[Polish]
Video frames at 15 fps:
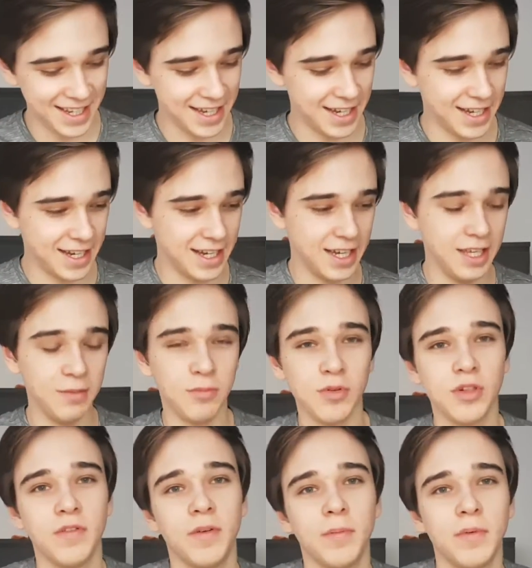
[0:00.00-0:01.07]
E, I
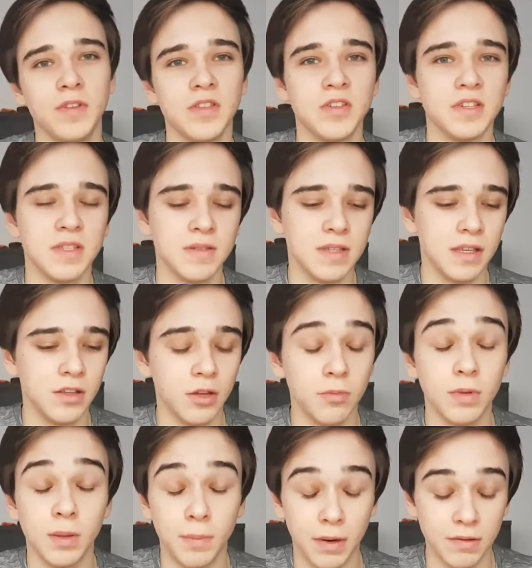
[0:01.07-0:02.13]
muszę Wam powiedzieć, że jestem z tej torby
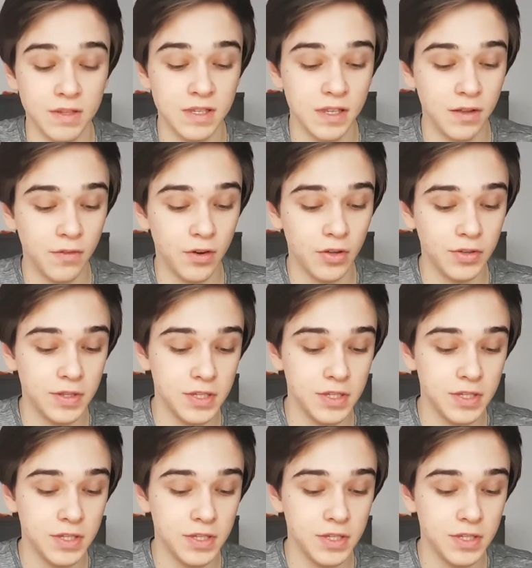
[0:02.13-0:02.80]
naprawdę zadowolony.